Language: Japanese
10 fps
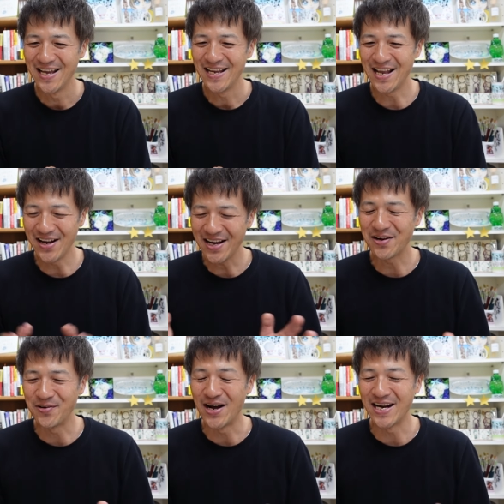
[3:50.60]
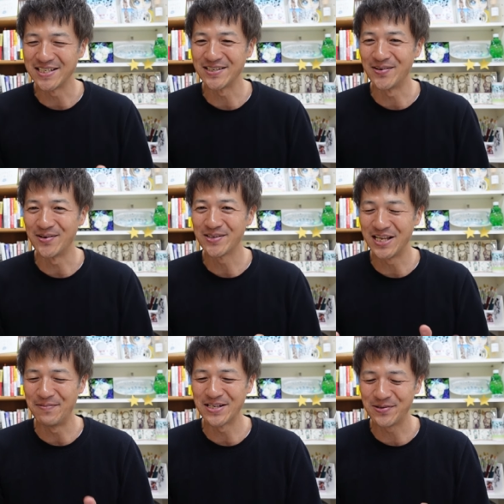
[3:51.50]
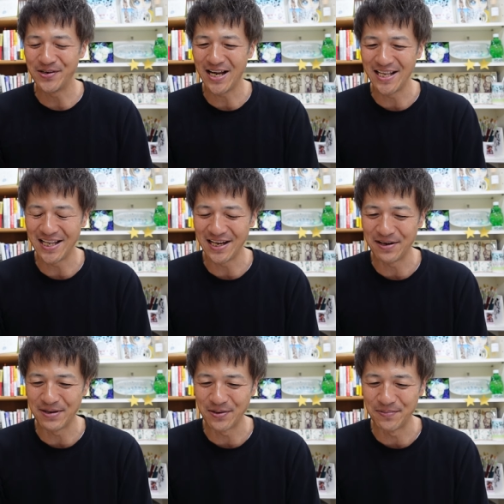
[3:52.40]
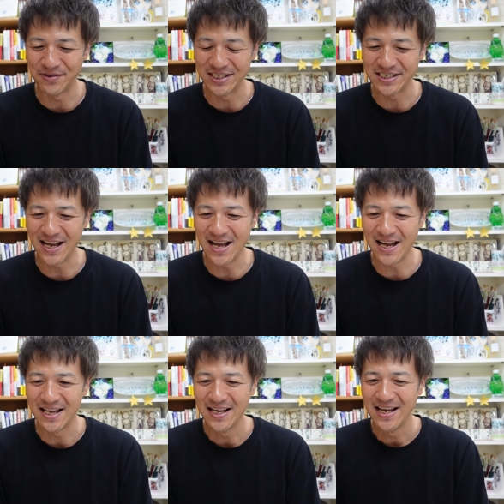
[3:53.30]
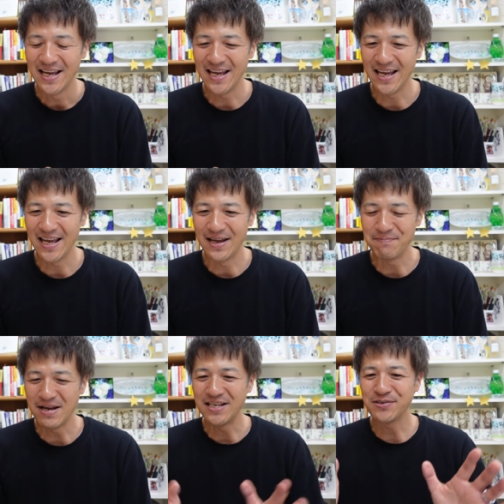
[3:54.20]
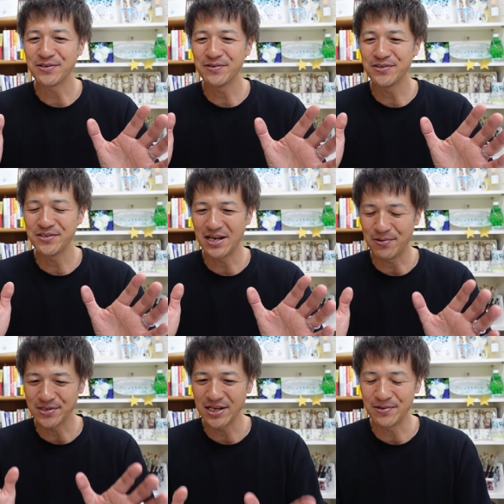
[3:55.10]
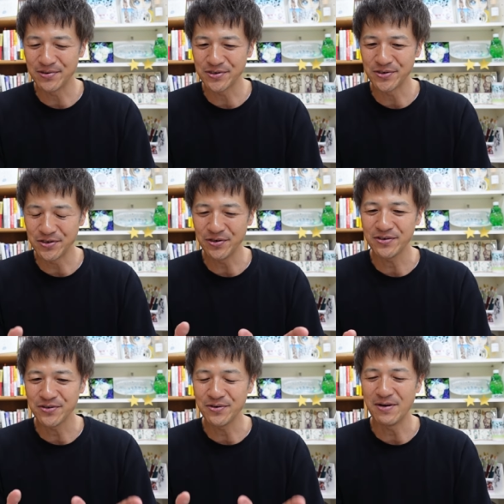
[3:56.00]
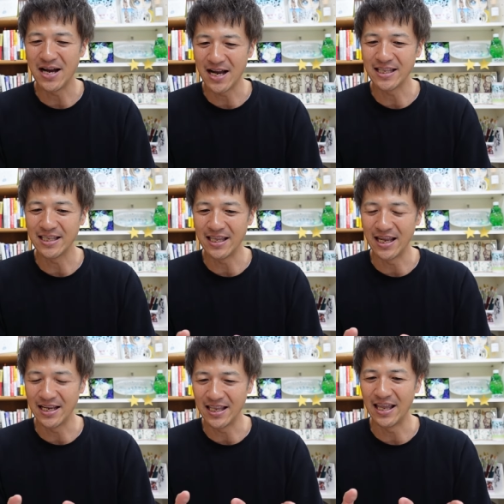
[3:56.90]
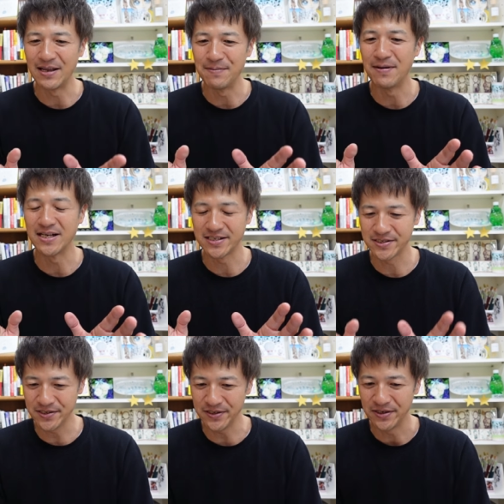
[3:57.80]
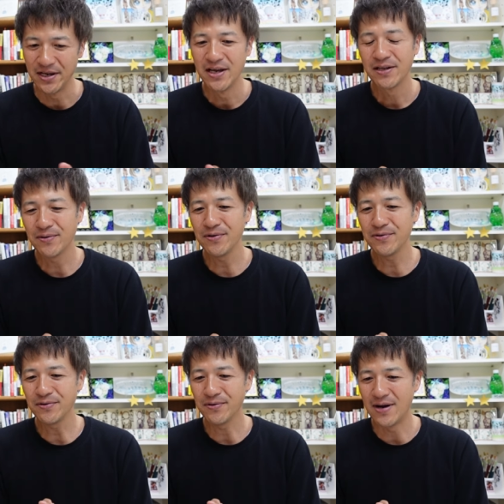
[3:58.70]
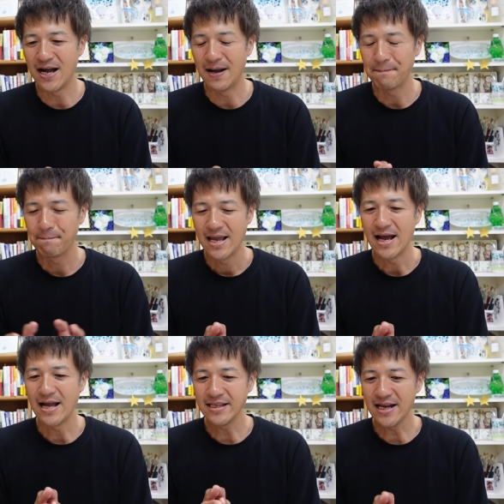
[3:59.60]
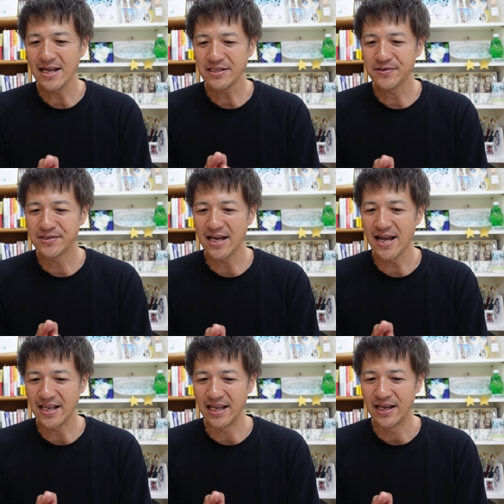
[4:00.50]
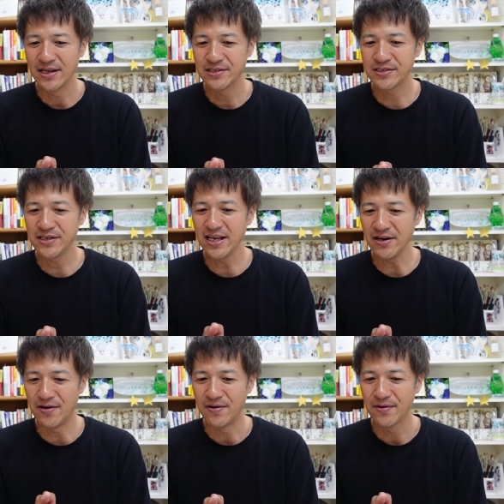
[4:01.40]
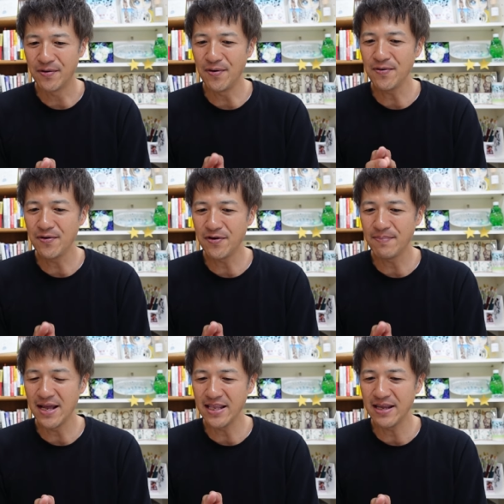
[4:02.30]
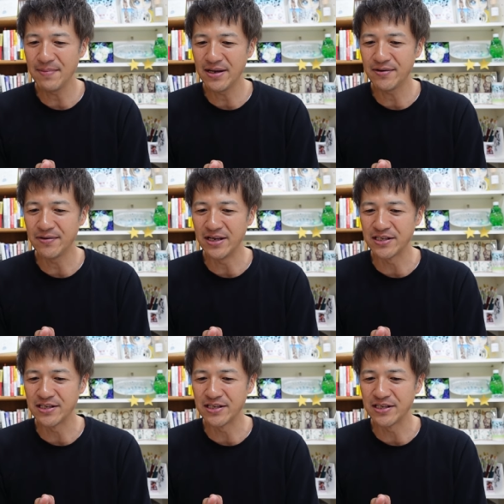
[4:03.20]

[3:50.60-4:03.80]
柔らかくお話をしています。ご理解いただければと思うんですが、一応そういう数字が厚生労働省上にも上がってきています。ということは、新しくさらに次の今後のパンデミックに